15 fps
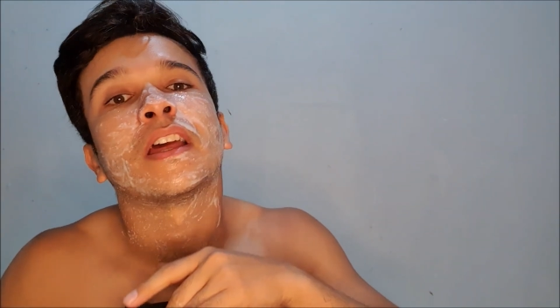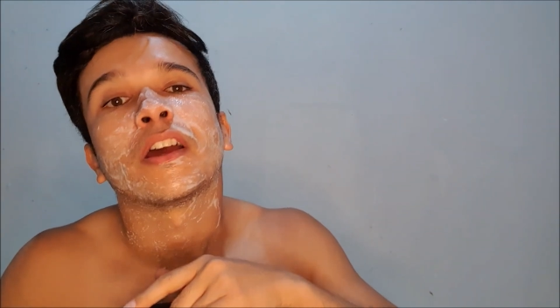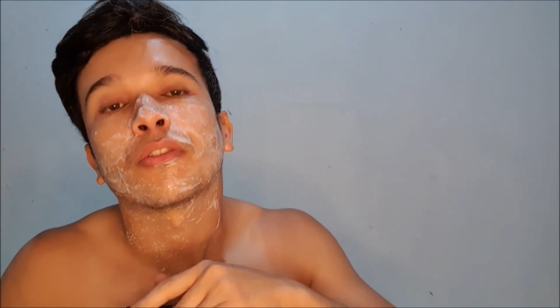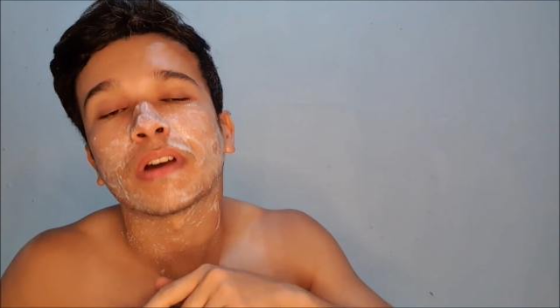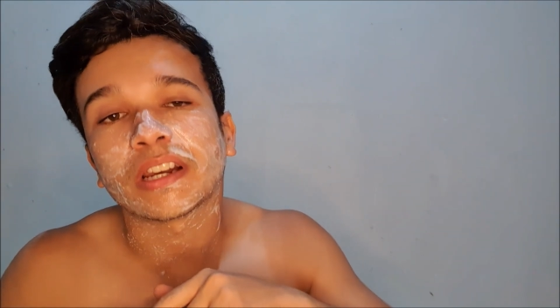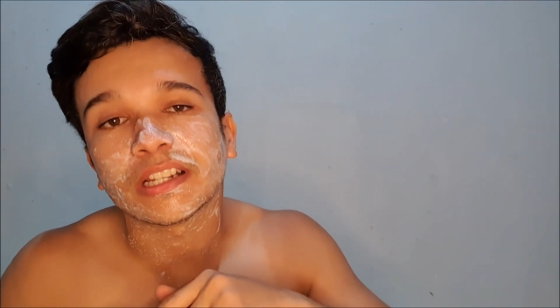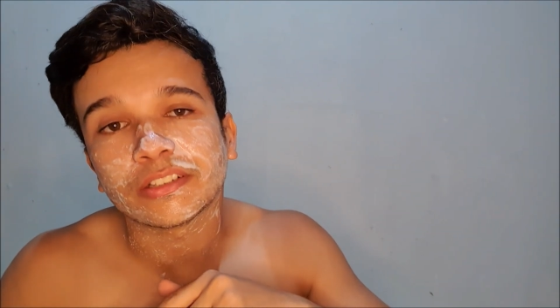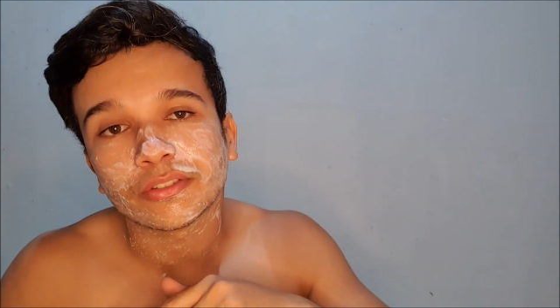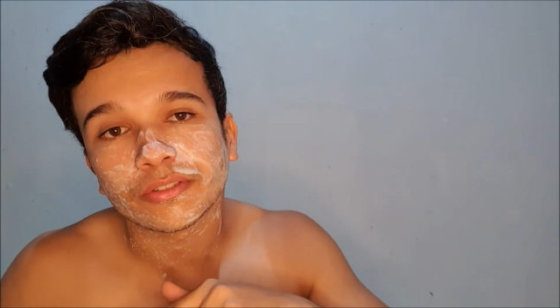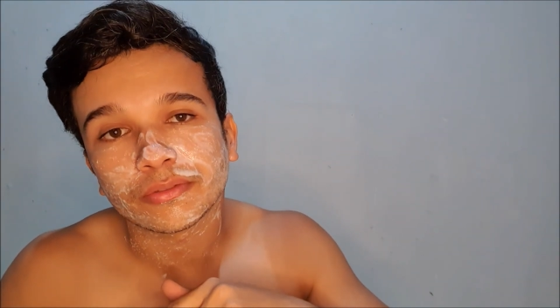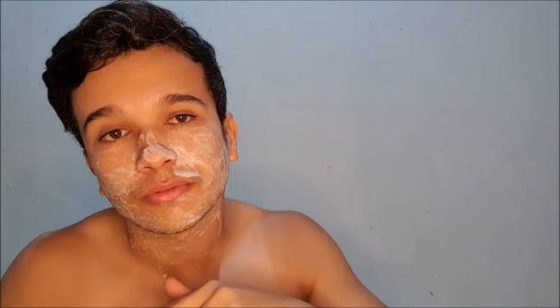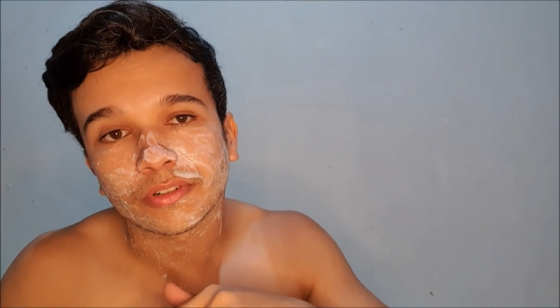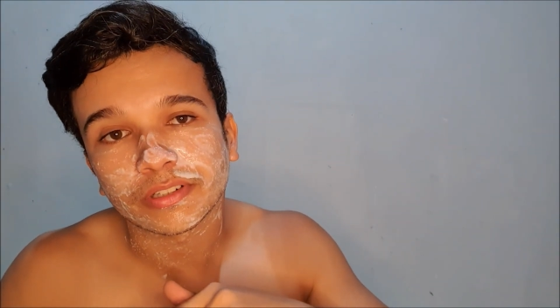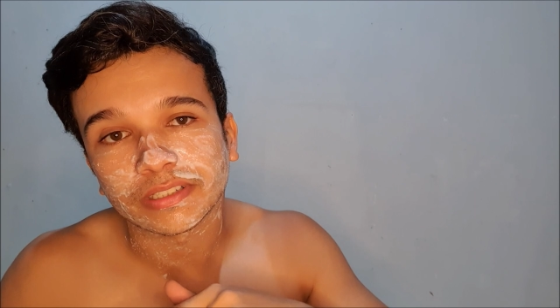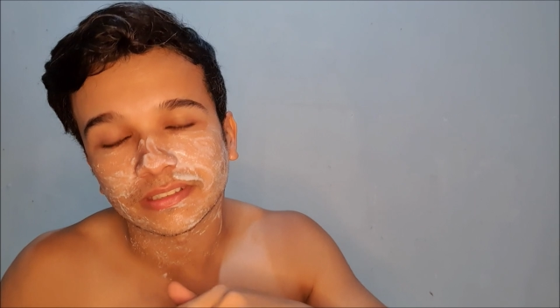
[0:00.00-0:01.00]

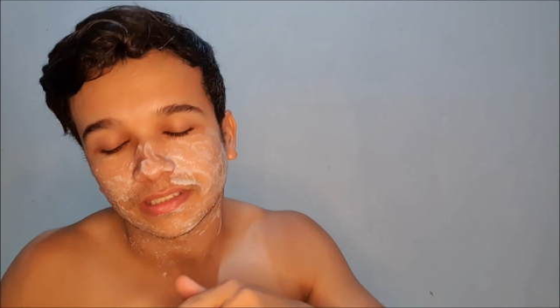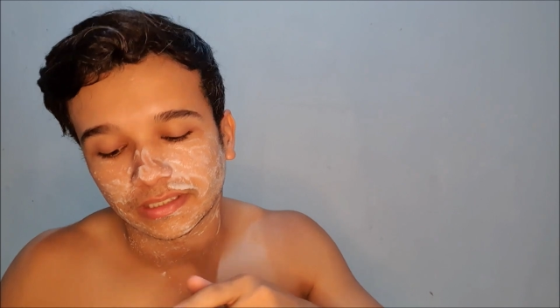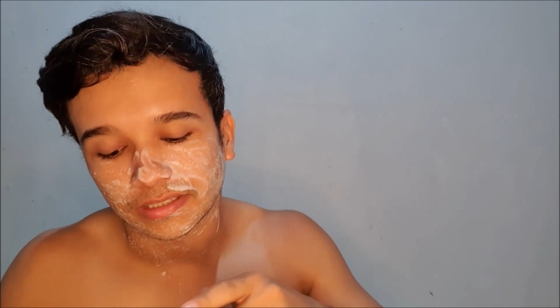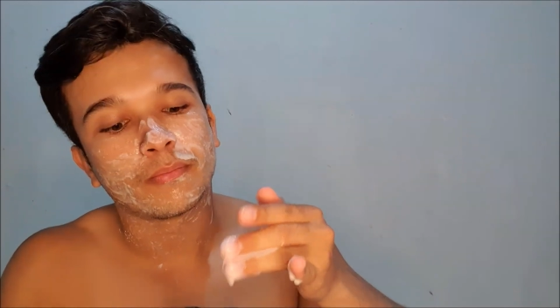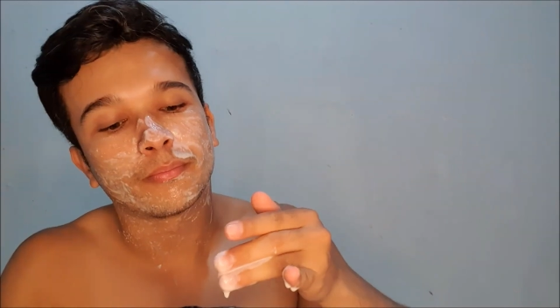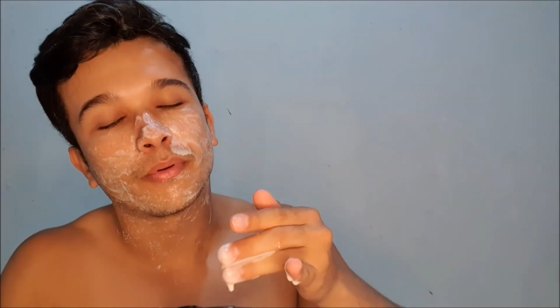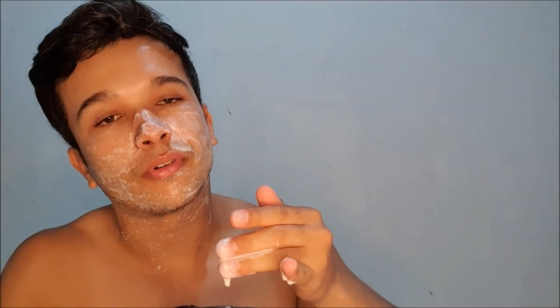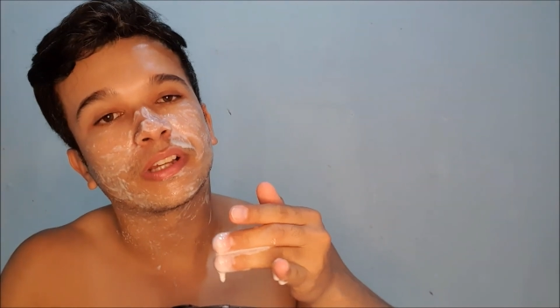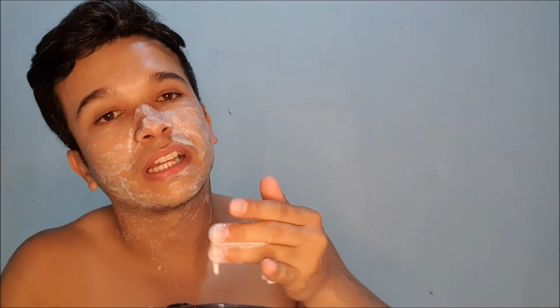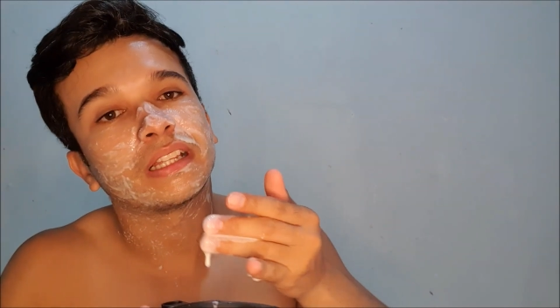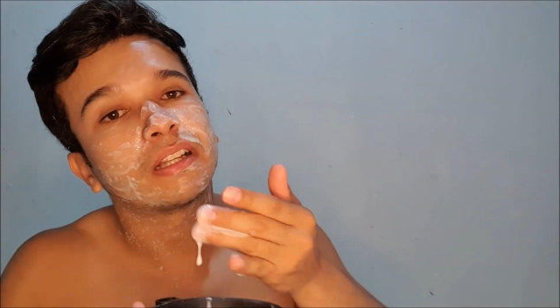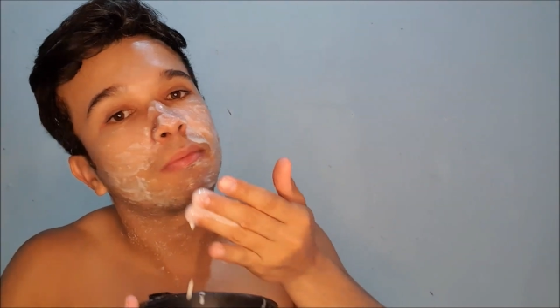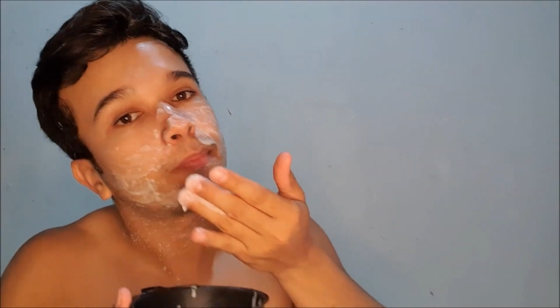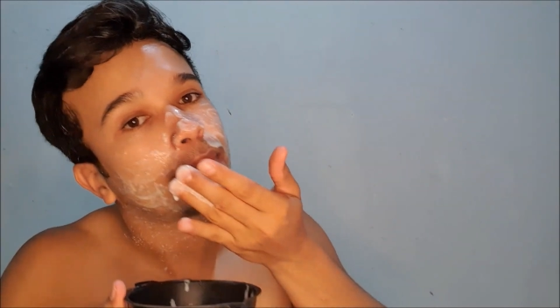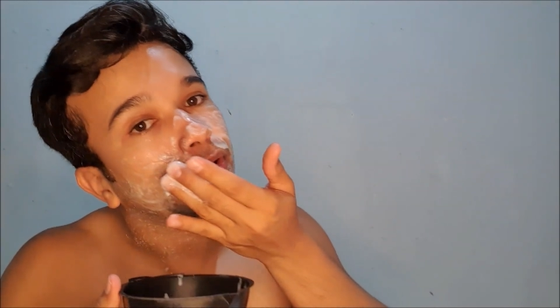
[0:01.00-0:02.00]
48 horas. Porque
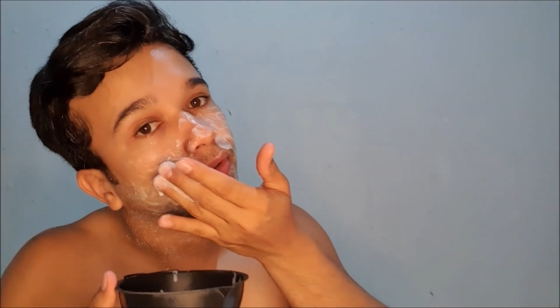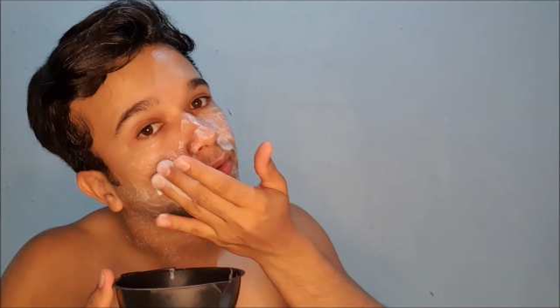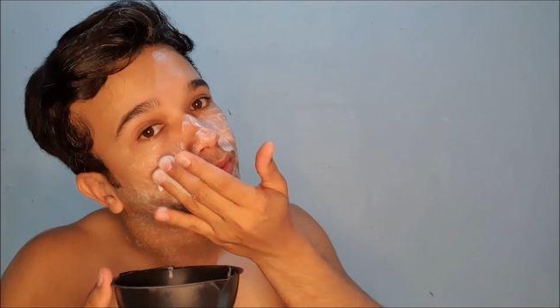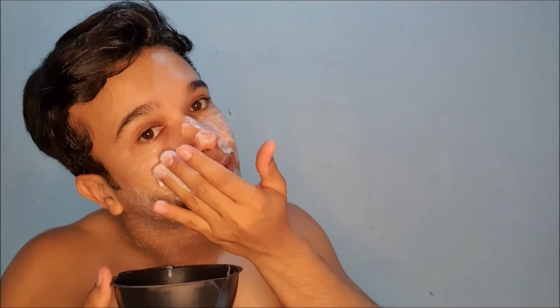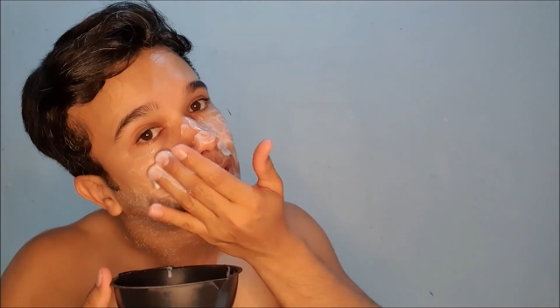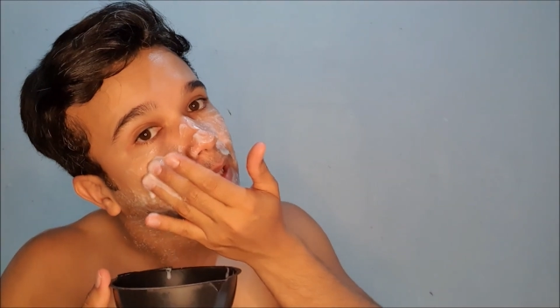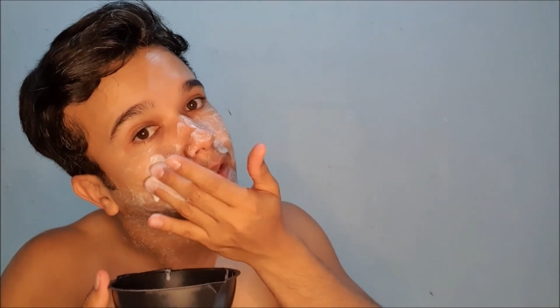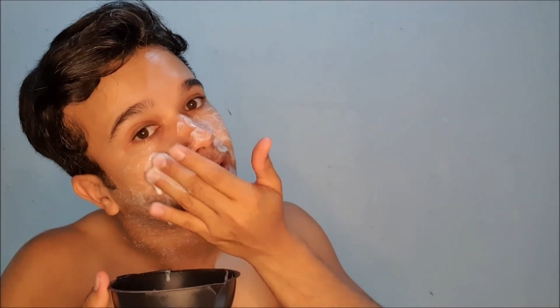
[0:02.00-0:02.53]
não pode usar,